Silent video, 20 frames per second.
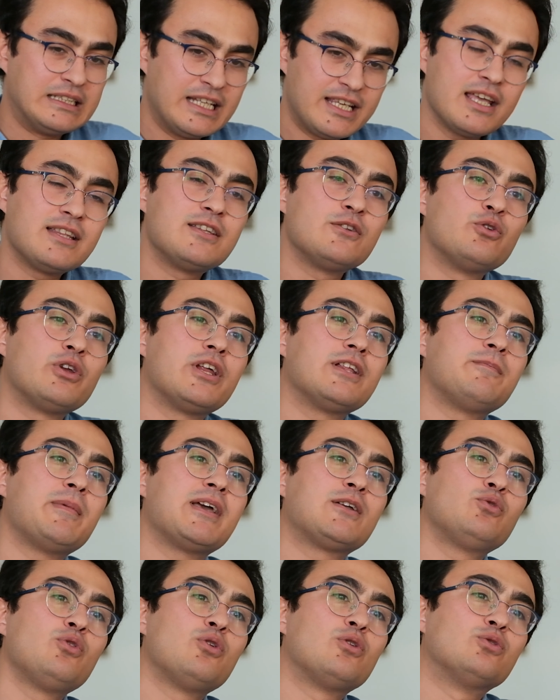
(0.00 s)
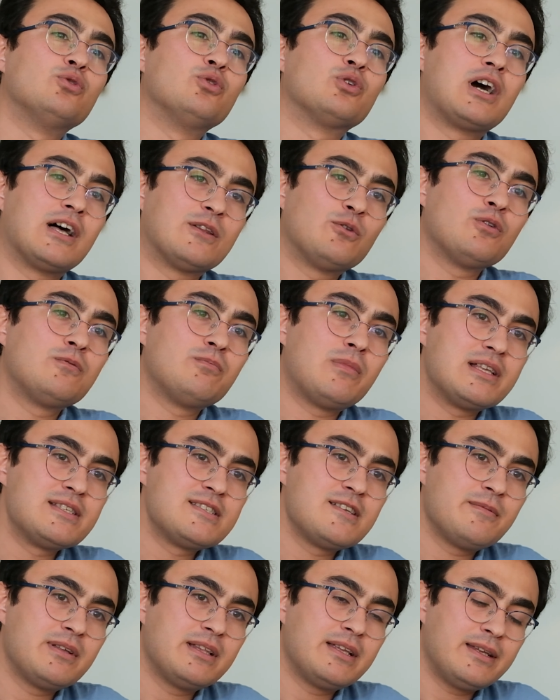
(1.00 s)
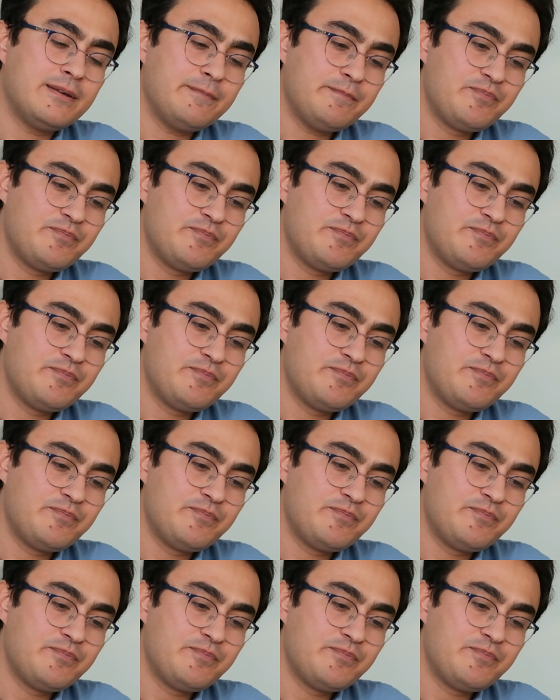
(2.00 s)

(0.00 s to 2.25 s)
Niket'in üretmekte olduğu katot malzemeleri